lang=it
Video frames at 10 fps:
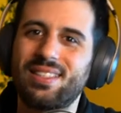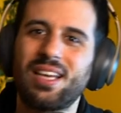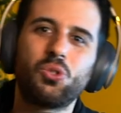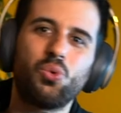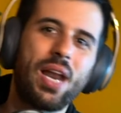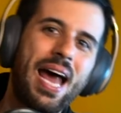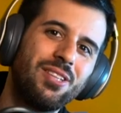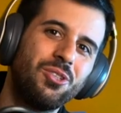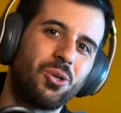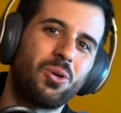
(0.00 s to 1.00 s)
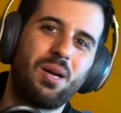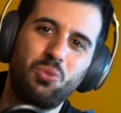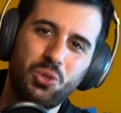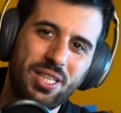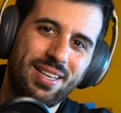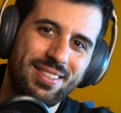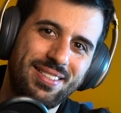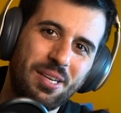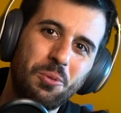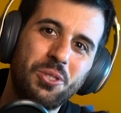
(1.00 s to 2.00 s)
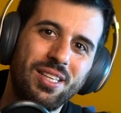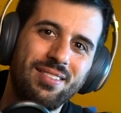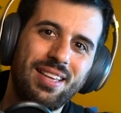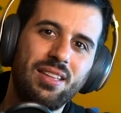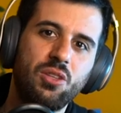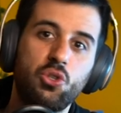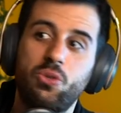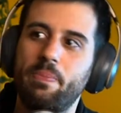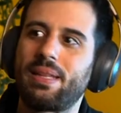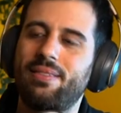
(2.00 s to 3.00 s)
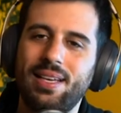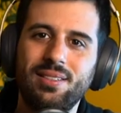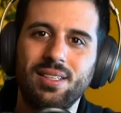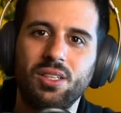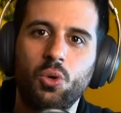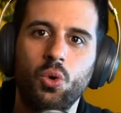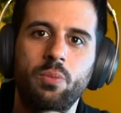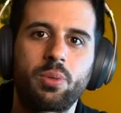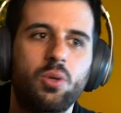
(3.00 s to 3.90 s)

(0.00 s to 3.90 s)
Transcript: sta suonando con la musica che stiamo sentendo smettesse di colpo,